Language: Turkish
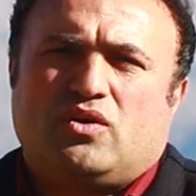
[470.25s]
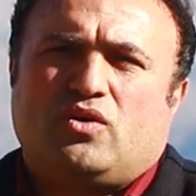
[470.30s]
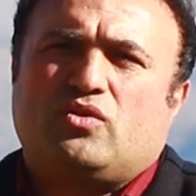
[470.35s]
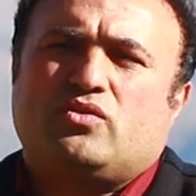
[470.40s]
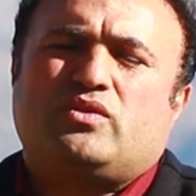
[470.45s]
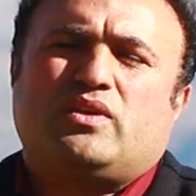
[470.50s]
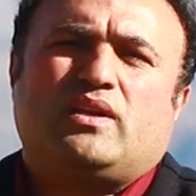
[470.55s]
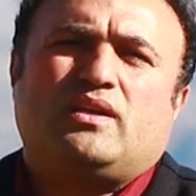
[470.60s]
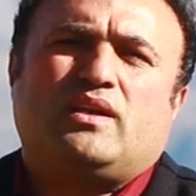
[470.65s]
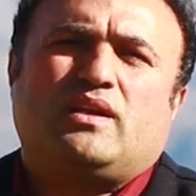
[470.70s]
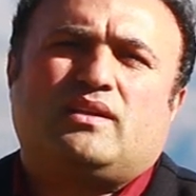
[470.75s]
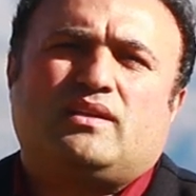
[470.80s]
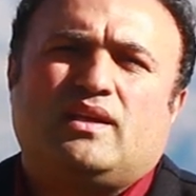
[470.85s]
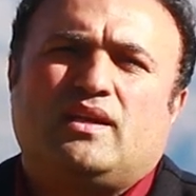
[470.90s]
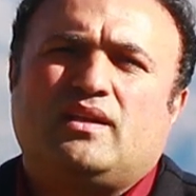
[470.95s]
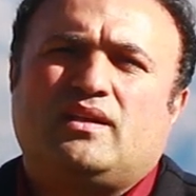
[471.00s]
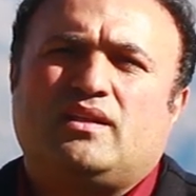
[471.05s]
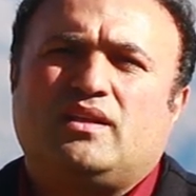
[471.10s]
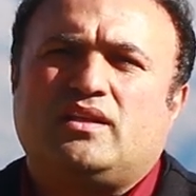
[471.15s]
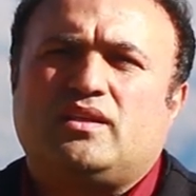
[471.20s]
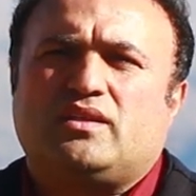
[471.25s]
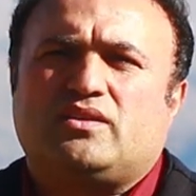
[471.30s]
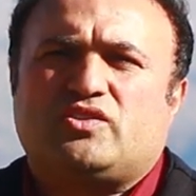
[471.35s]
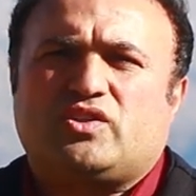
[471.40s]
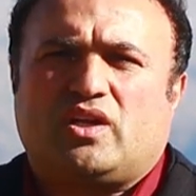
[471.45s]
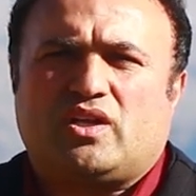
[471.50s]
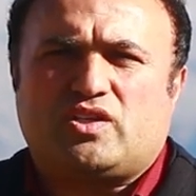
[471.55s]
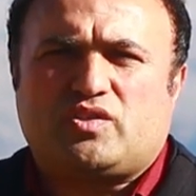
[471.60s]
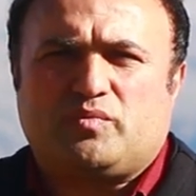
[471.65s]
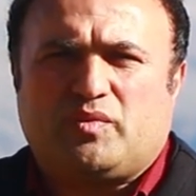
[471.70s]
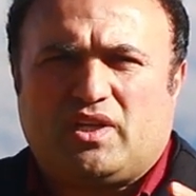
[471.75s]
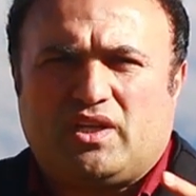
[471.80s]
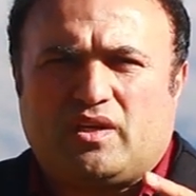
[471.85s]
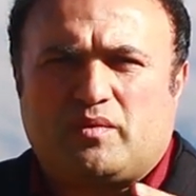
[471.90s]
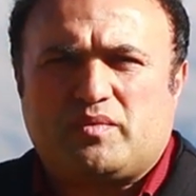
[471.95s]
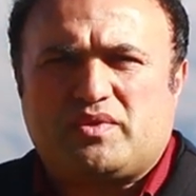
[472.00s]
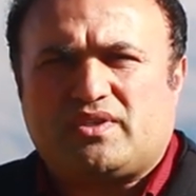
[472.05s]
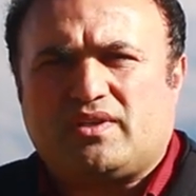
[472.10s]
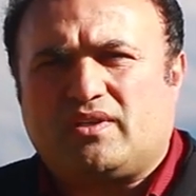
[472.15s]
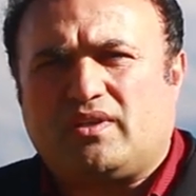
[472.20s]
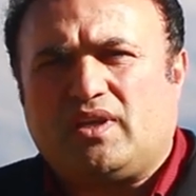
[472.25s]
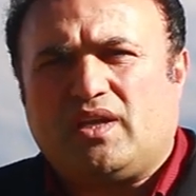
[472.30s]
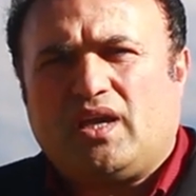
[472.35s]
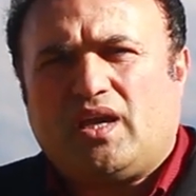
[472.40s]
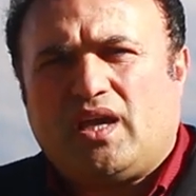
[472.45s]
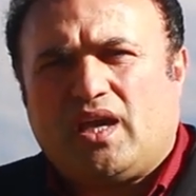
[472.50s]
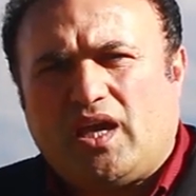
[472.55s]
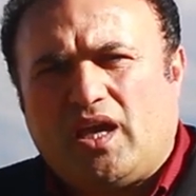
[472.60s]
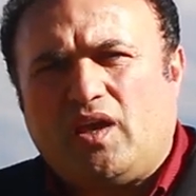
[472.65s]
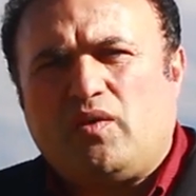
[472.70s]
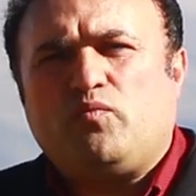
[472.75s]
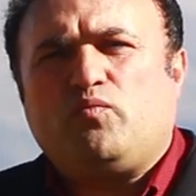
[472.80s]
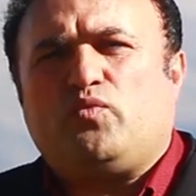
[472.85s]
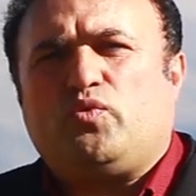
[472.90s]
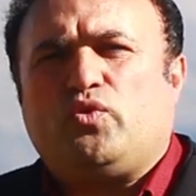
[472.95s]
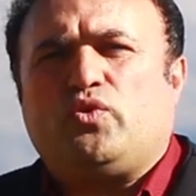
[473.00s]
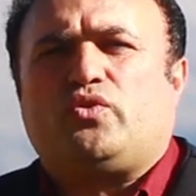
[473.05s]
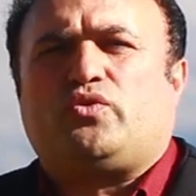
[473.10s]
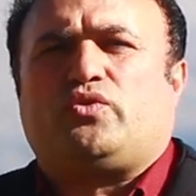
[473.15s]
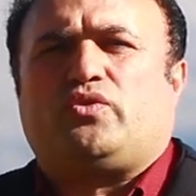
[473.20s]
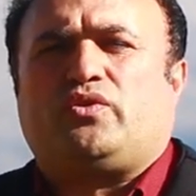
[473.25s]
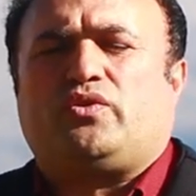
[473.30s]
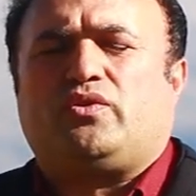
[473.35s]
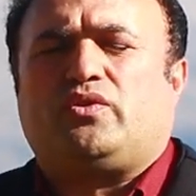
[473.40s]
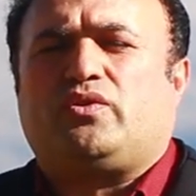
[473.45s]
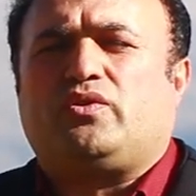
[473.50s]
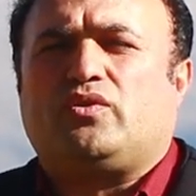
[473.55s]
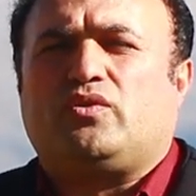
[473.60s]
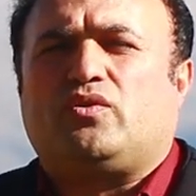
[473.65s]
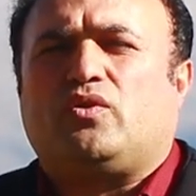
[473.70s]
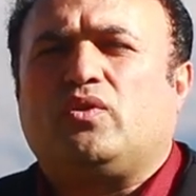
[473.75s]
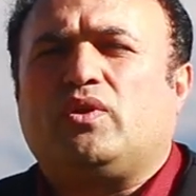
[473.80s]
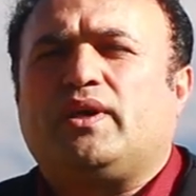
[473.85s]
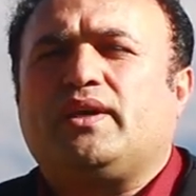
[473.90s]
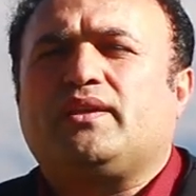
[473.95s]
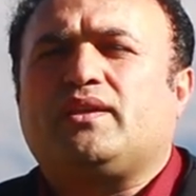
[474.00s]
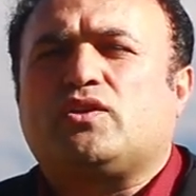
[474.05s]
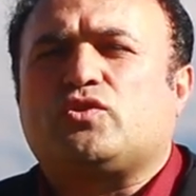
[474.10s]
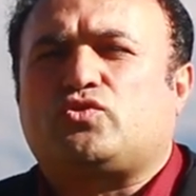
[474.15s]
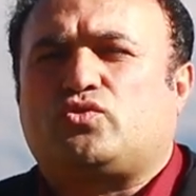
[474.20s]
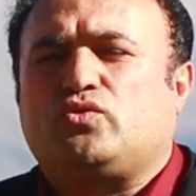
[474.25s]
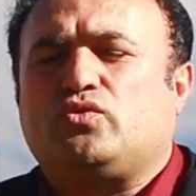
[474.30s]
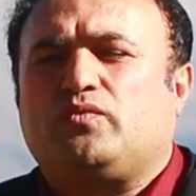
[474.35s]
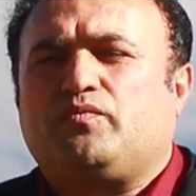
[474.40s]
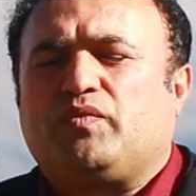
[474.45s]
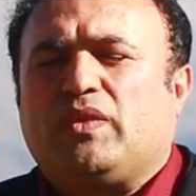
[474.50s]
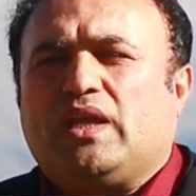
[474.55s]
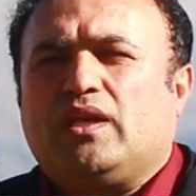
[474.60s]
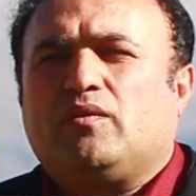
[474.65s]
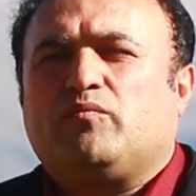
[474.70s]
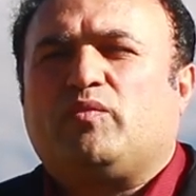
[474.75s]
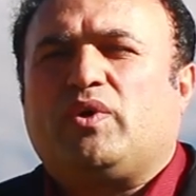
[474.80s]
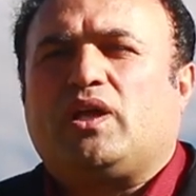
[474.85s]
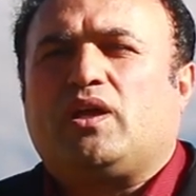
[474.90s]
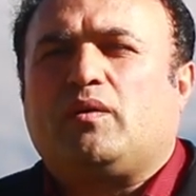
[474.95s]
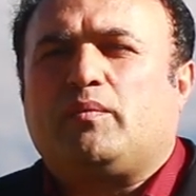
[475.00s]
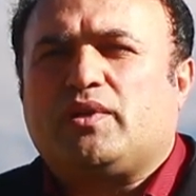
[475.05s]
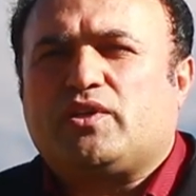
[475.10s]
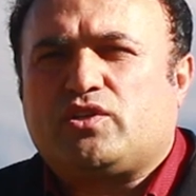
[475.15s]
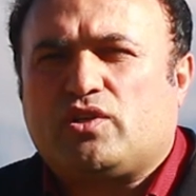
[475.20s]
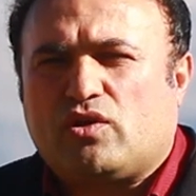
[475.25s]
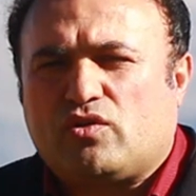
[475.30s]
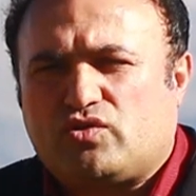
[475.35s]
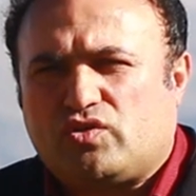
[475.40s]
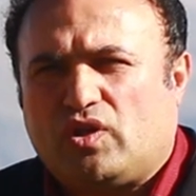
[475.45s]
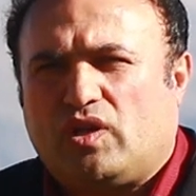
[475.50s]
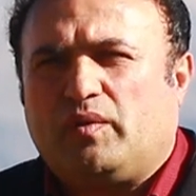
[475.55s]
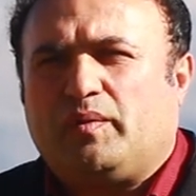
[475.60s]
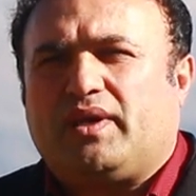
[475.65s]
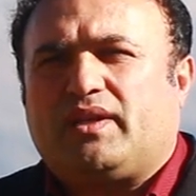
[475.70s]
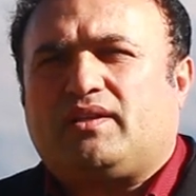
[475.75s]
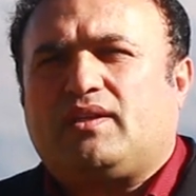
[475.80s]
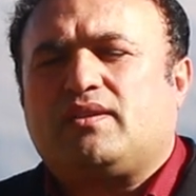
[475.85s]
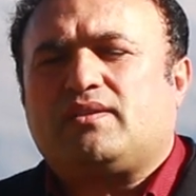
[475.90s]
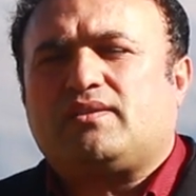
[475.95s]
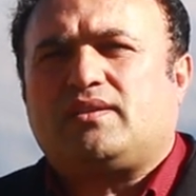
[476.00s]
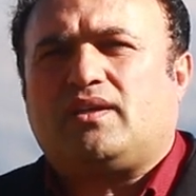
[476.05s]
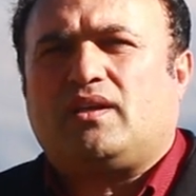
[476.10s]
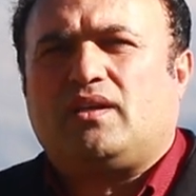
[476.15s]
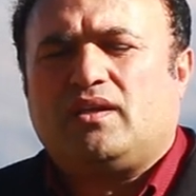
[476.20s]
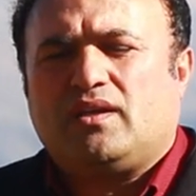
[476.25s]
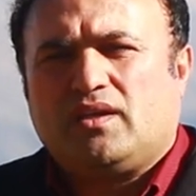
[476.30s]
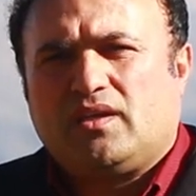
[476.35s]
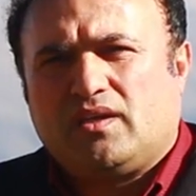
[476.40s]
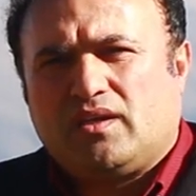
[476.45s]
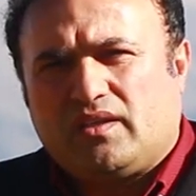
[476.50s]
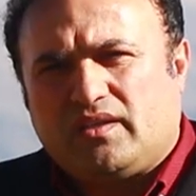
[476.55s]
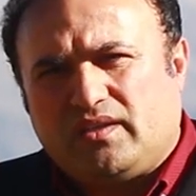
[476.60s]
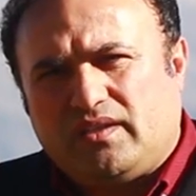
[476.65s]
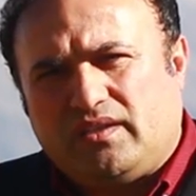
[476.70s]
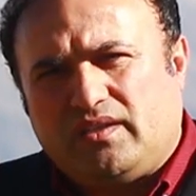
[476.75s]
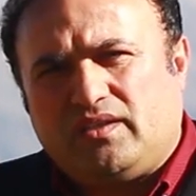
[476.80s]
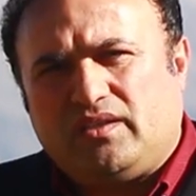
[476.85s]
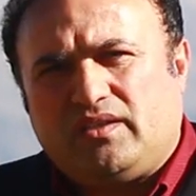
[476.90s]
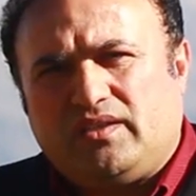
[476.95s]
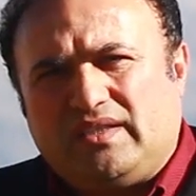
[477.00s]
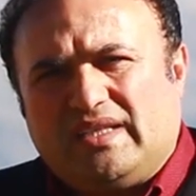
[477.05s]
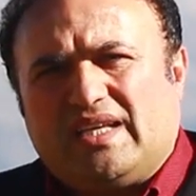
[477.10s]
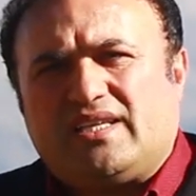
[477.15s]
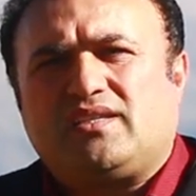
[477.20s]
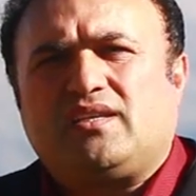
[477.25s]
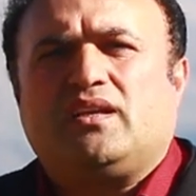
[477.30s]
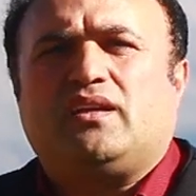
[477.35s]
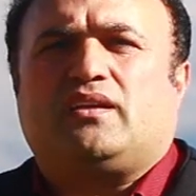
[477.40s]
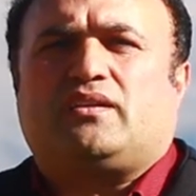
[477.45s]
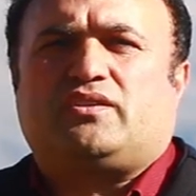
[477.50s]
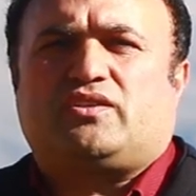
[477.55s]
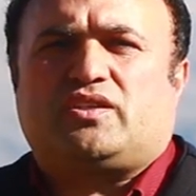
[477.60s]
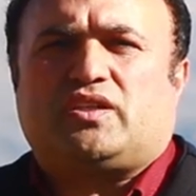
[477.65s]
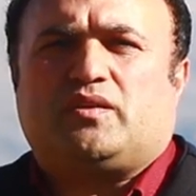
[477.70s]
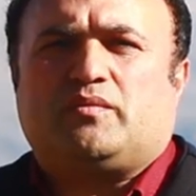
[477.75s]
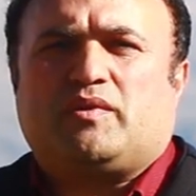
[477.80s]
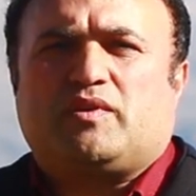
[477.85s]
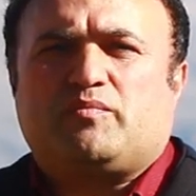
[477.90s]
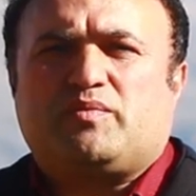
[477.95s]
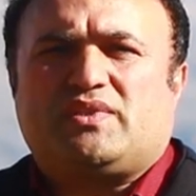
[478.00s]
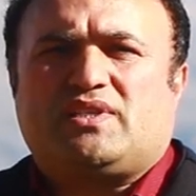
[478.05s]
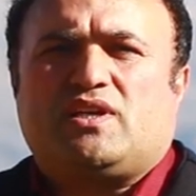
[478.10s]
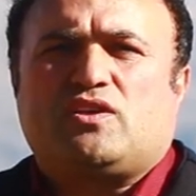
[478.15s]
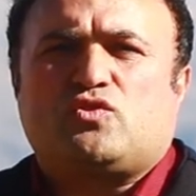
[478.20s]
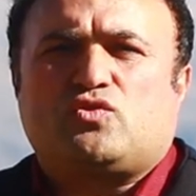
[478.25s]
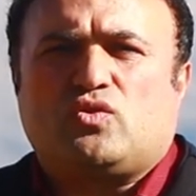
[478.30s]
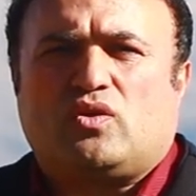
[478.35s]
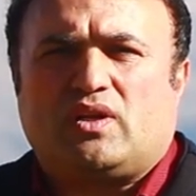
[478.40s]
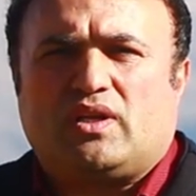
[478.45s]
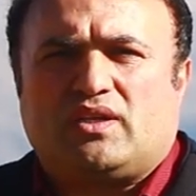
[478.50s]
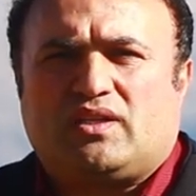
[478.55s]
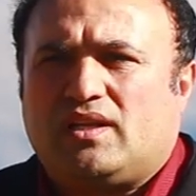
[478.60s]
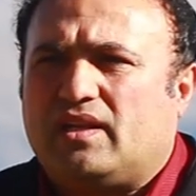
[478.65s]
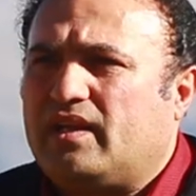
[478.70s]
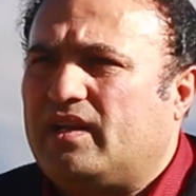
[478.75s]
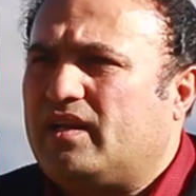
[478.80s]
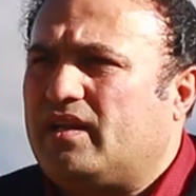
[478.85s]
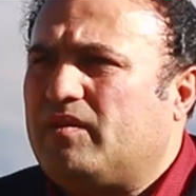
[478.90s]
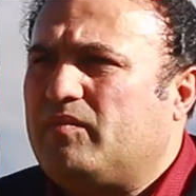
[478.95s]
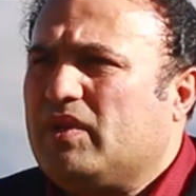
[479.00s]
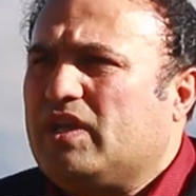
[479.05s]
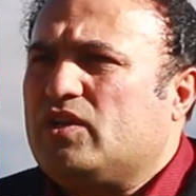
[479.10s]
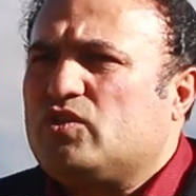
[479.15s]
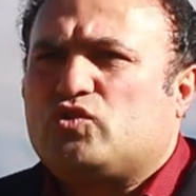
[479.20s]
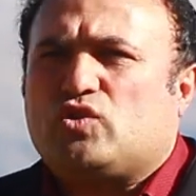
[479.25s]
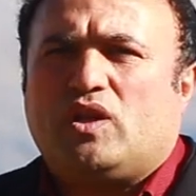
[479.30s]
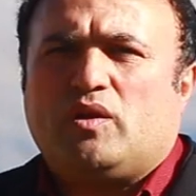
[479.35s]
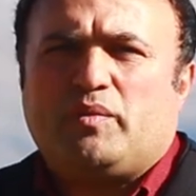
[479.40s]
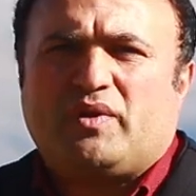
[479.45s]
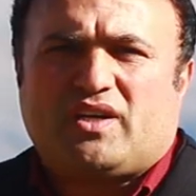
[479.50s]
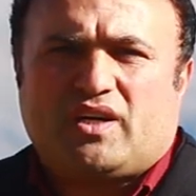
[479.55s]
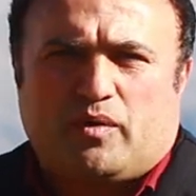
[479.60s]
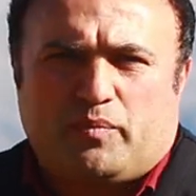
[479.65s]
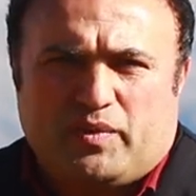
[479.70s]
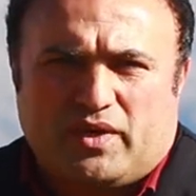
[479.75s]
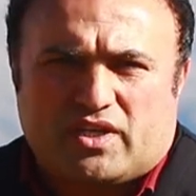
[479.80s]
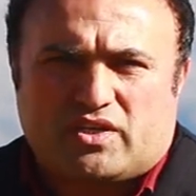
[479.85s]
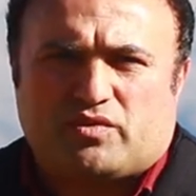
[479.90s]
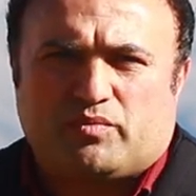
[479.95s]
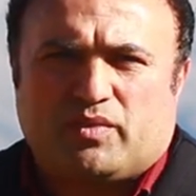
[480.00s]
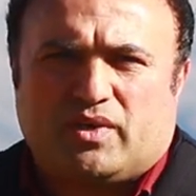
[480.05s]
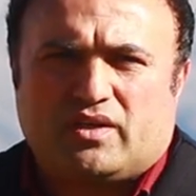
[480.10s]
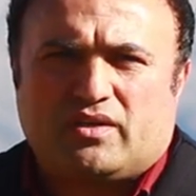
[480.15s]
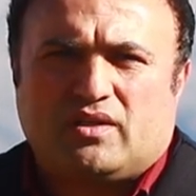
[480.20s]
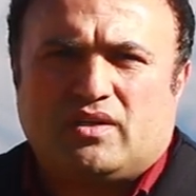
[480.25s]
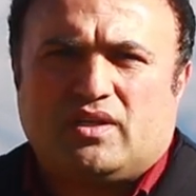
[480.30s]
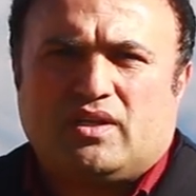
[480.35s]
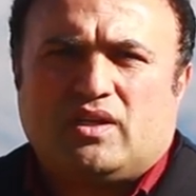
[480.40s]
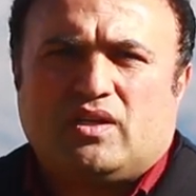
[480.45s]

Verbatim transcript: O dernekle ilgili çalışmalarımızın en büyük e, olayı da şu. Beraber şarkı söylemektense nesil yetiştirmek. Bizden sonrakilere şöyle bir kapı açmak.